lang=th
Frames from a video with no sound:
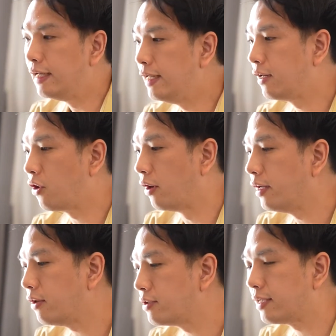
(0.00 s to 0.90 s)
เออก่อน
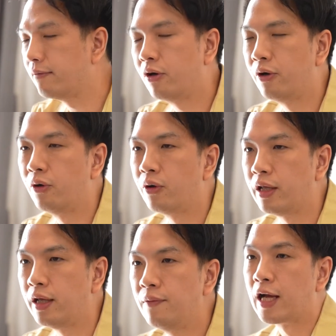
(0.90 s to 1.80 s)
ที่เขาจะทำคอนโด
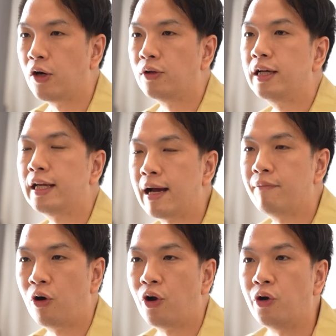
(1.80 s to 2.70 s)
นี้เขาเคย
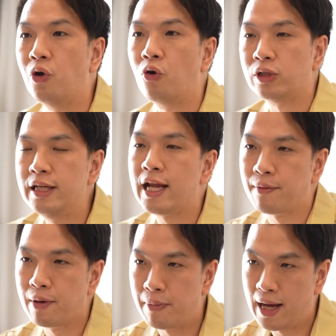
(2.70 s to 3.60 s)
ทำคอนโดที่ไหน
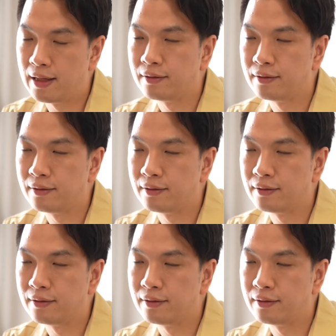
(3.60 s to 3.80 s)
มาบ้าง